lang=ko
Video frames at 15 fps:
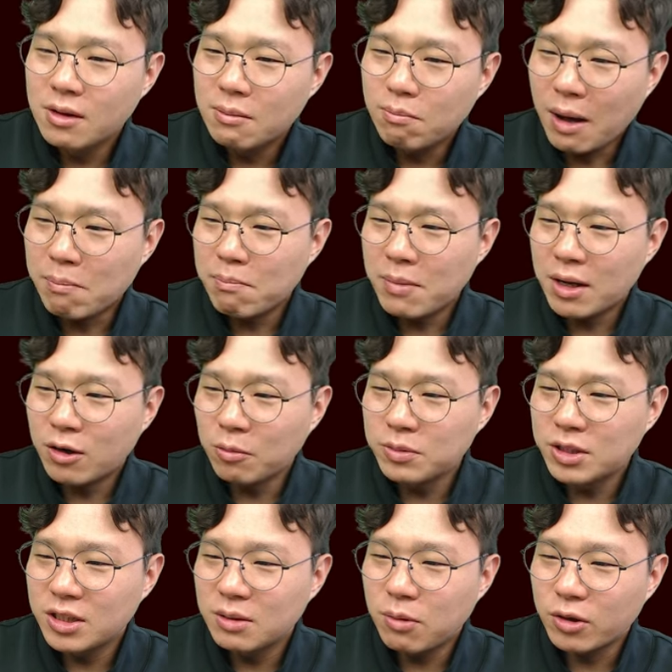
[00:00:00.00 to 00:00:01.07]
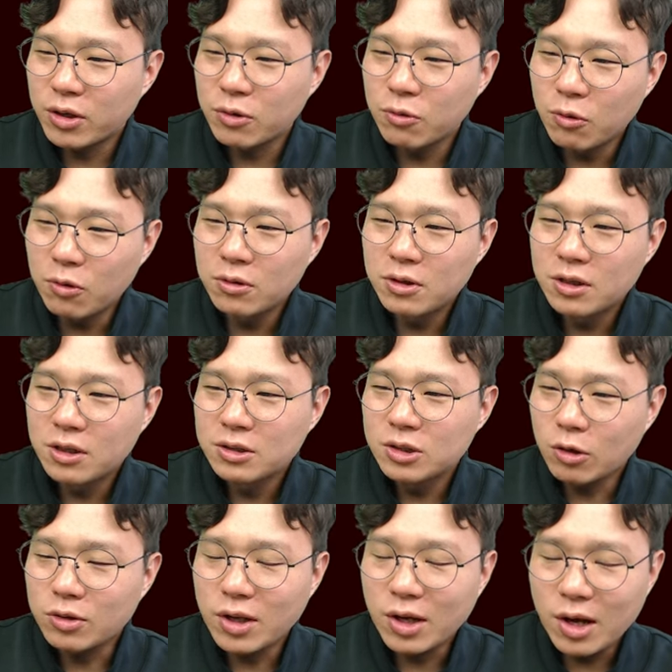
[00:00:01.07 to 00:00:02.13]
반만 껍질을 벗기고
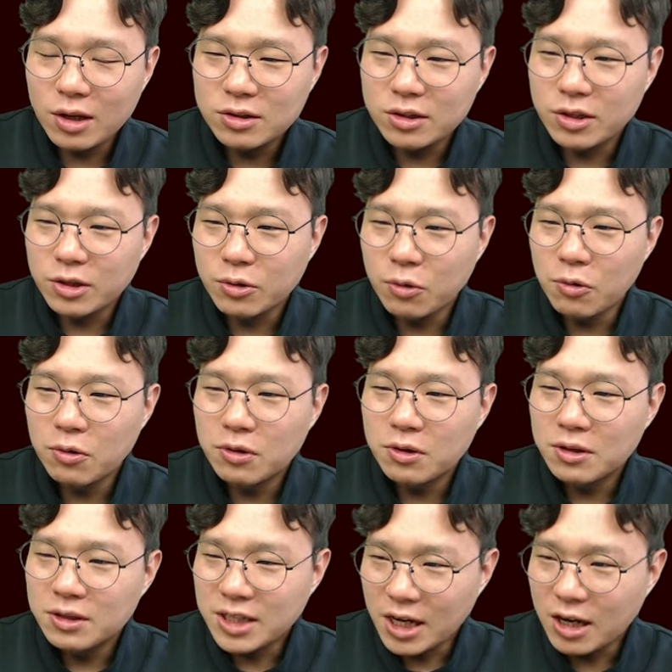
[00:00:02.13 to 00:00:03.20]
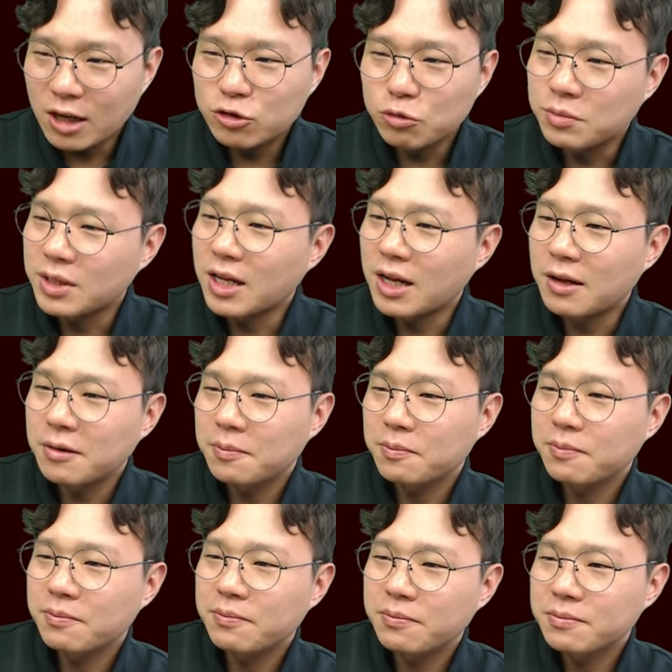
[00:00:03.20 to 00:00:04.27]
적당한 크기로 잘라줍니다.
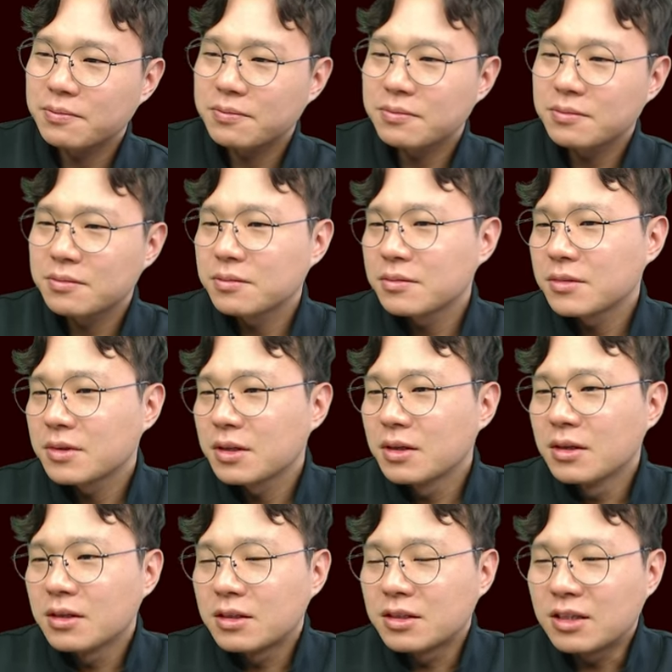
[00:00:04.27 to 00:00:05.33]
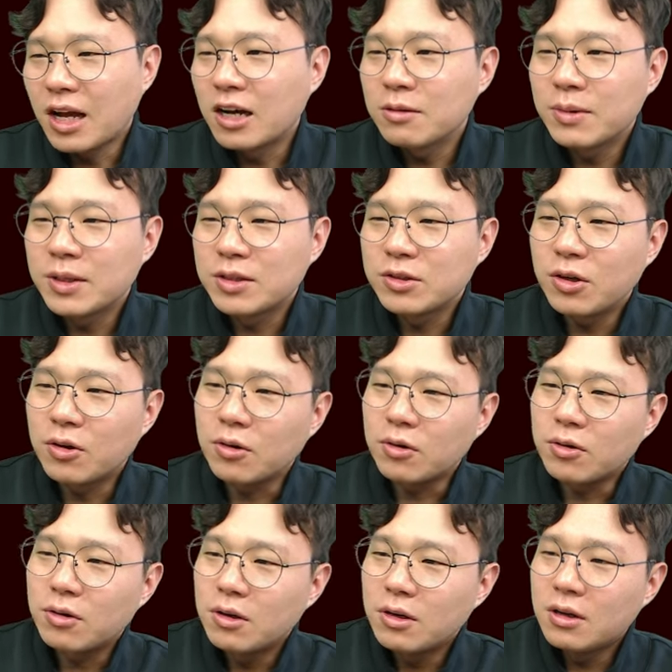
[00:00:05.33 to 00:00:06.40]
그 다음에는요.
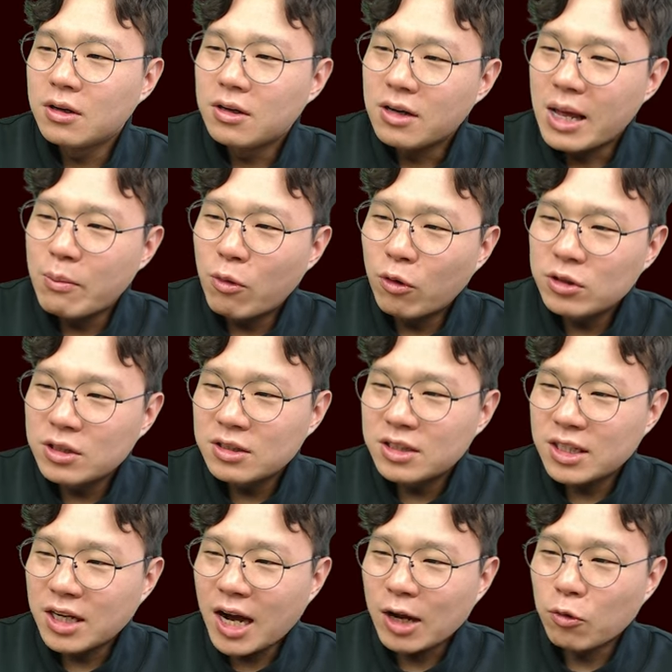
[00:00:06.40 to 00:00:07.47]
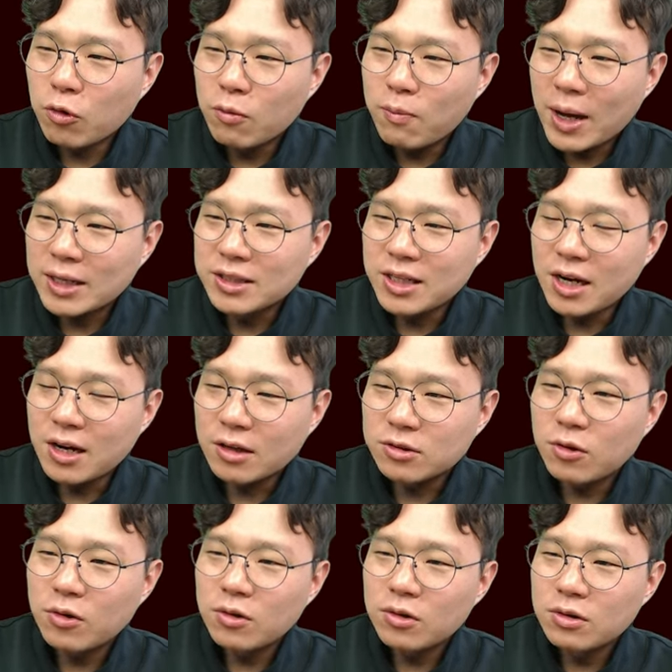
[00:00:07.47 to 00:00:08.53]
레몬은 이제 가로로 반을
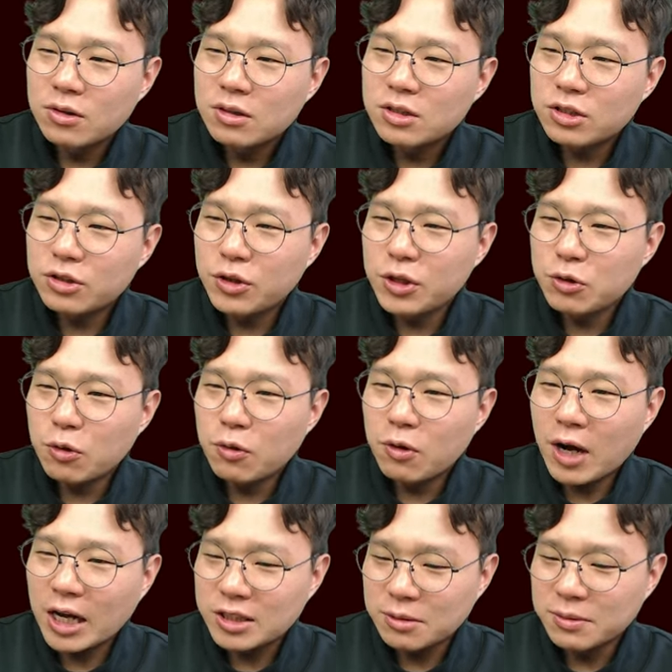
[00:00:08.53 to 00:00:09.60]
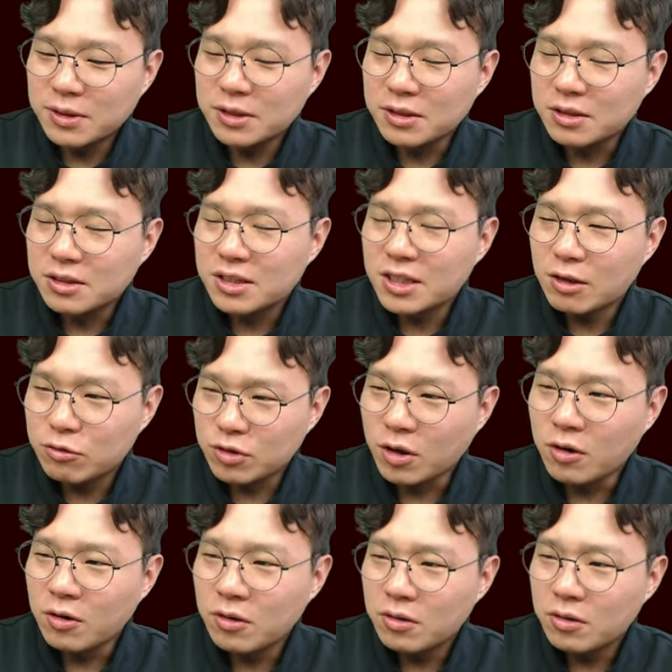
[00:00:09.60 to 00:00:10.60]
잘라서 스키저로 과즙을 짜고요.